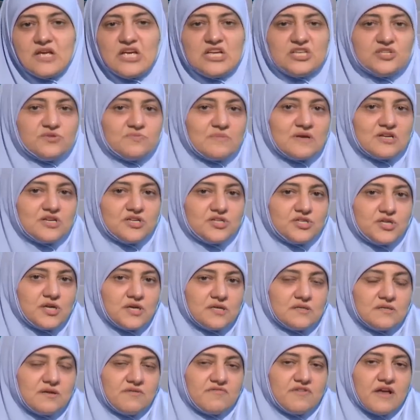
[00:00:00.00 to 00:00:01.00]
عيش ما
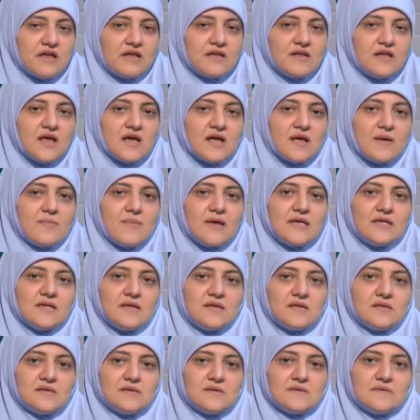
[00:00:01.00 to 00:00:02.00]
شئت فانك
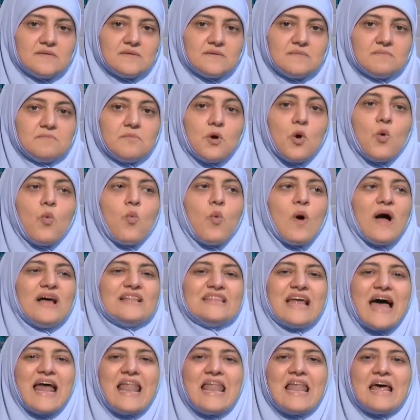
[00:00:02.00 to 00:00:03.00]
ميت
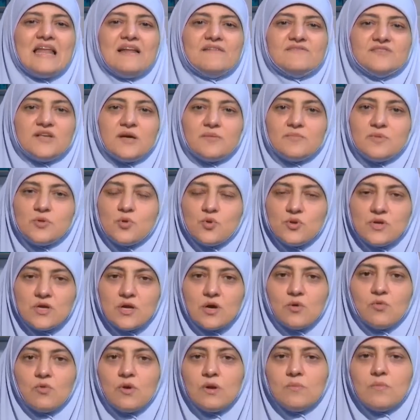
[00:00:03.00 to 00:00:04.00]
اوعى تعلق نفسك
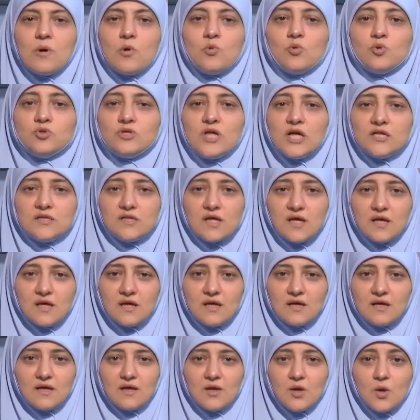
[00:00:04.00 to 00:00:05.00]
بدنيا والموجوداتها
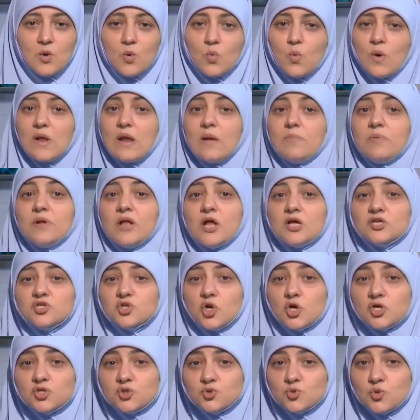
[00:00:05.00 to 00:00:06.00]
ولا
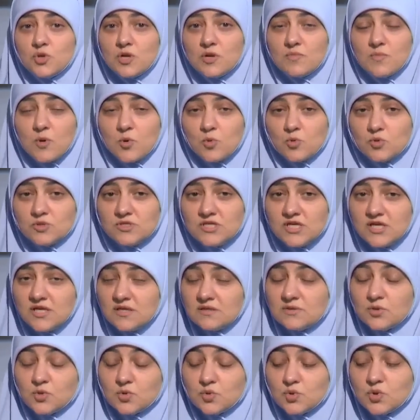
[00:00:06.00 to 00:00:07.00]
بالاشخاص واللي
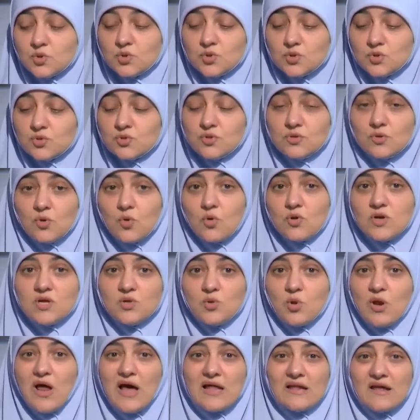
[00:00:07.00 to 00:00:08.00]
موجودين كل
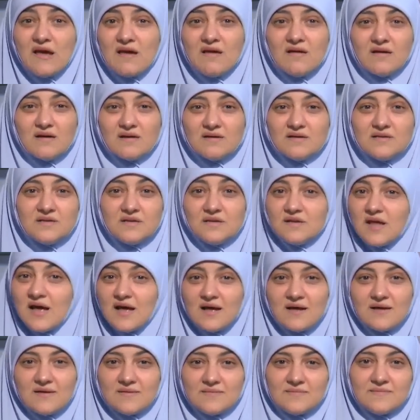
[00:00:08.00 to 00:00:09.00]
دول علائق لا